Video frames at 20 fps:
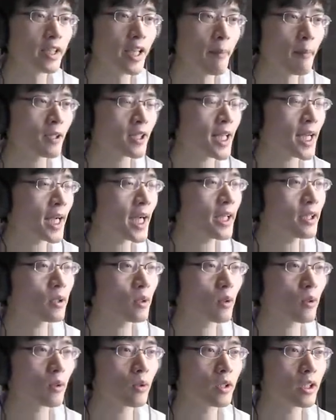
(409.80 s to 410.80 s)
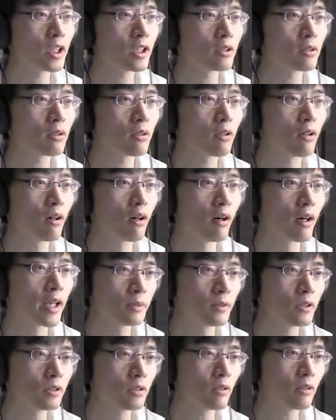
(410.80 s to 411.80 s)
で、やっぱ高いところに行くと、
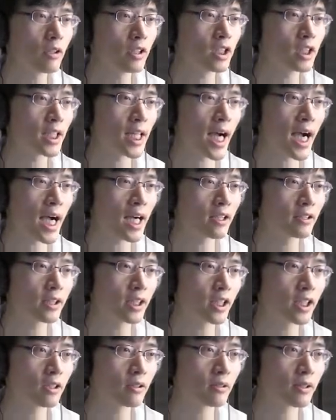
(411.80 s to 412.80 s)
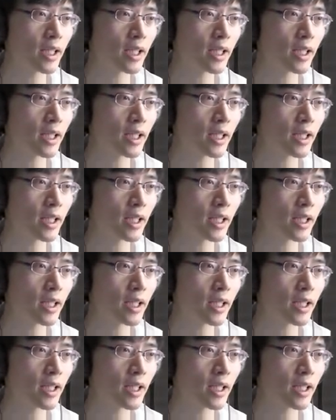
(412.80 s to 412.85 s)
自分の位置が把握できるの